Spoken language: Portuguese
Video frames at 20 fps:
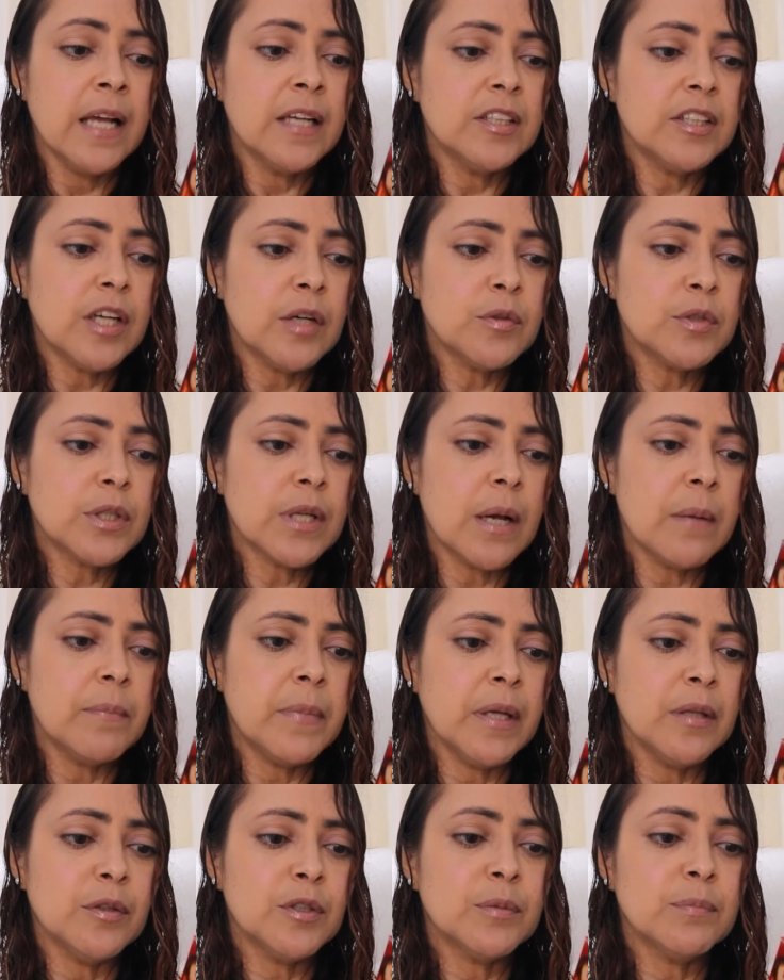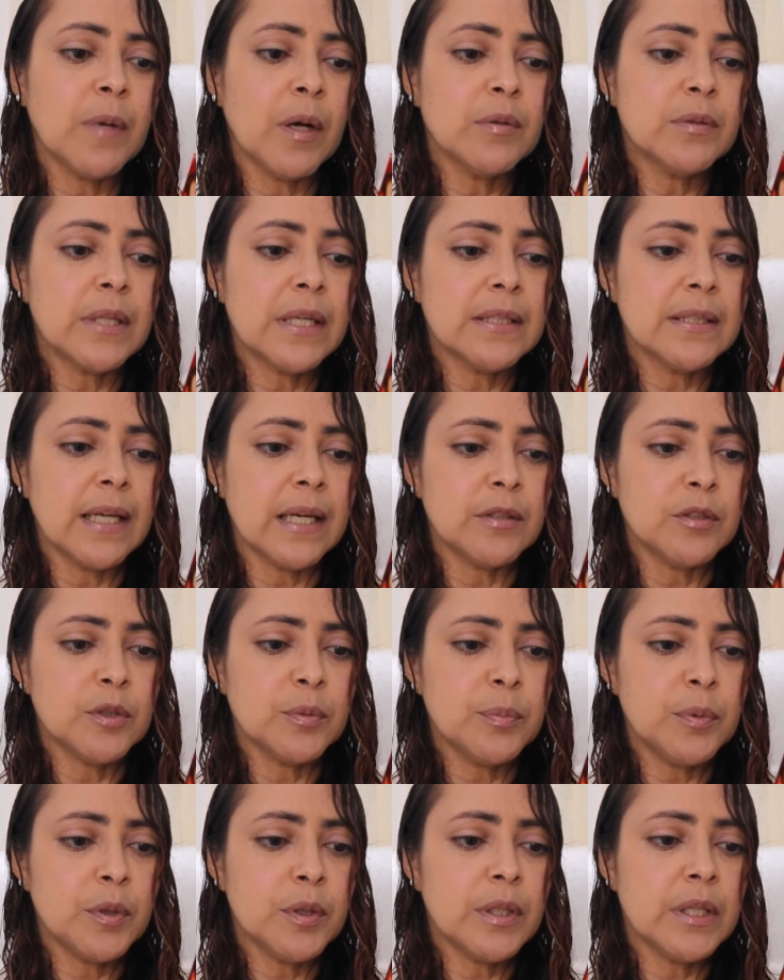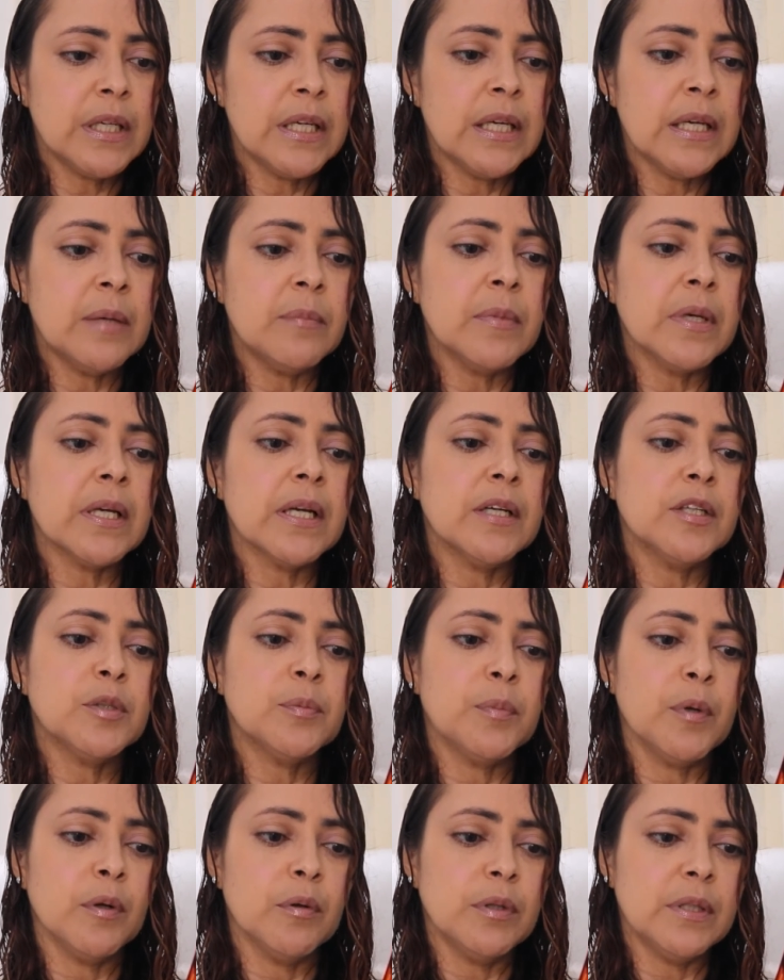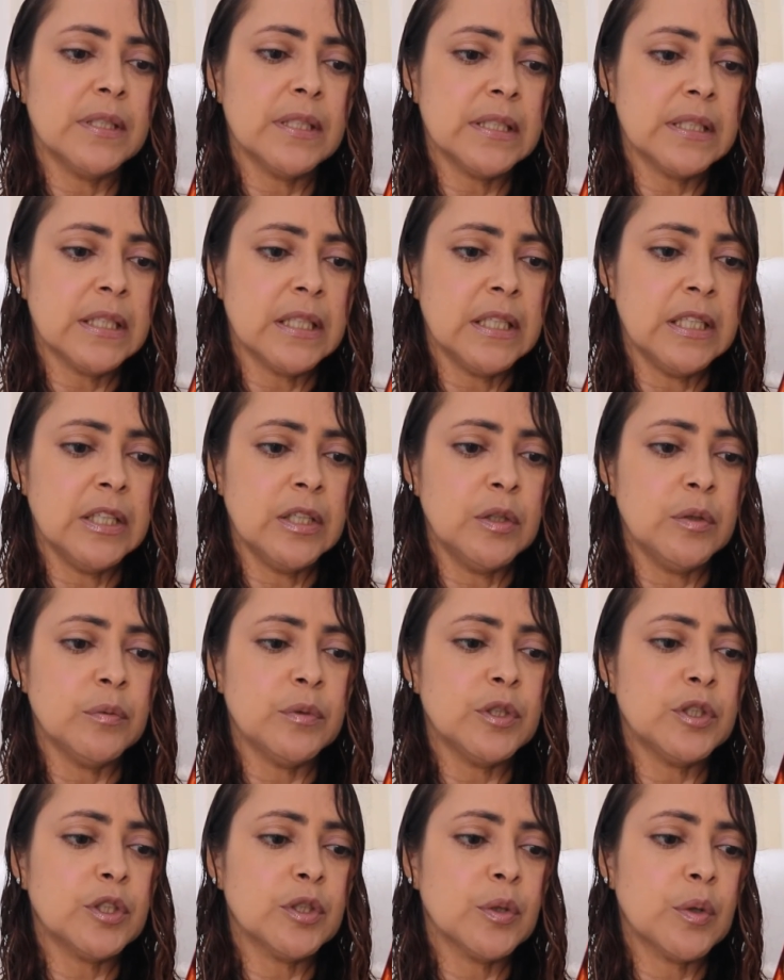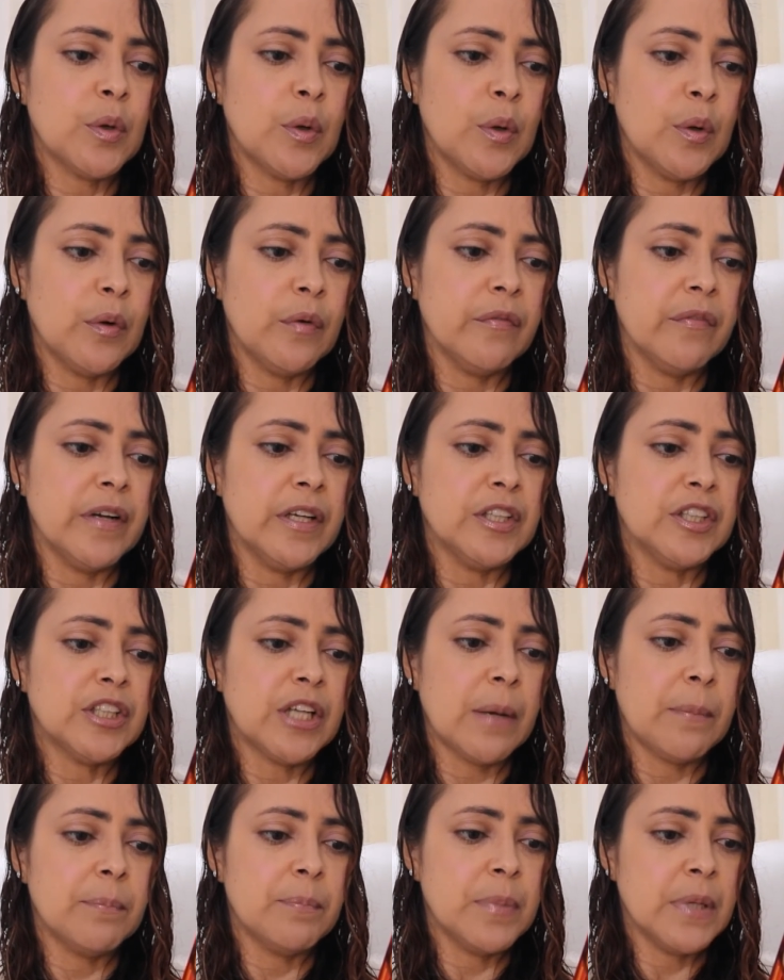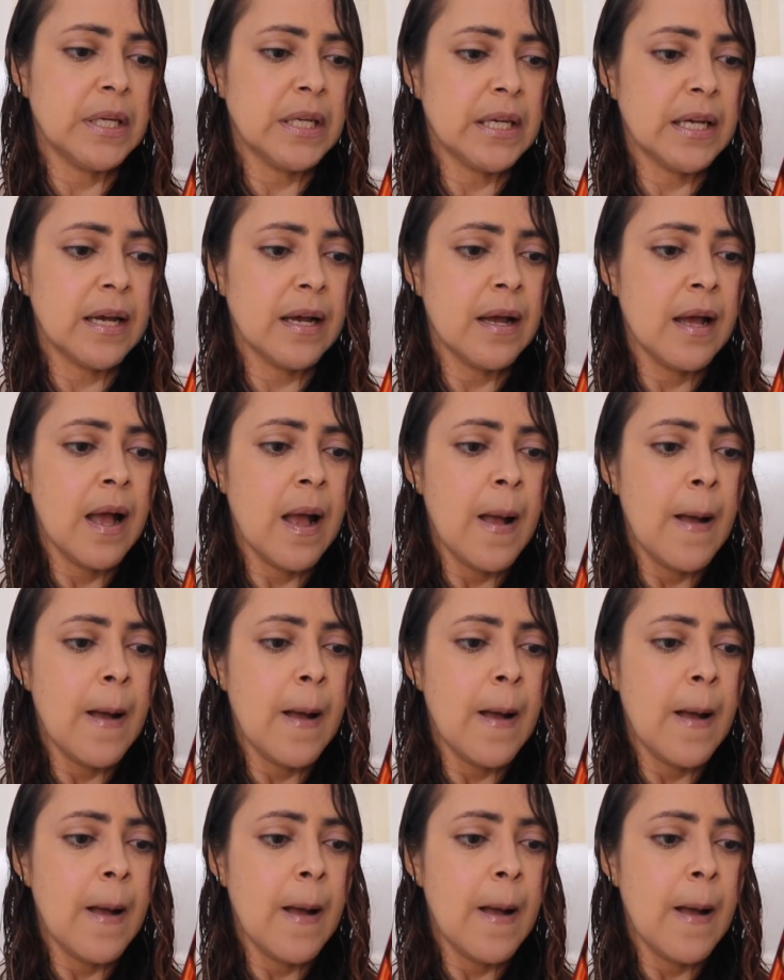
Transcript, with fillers: Já os cabelos maltratados por químicas, poluição, escova e chapinha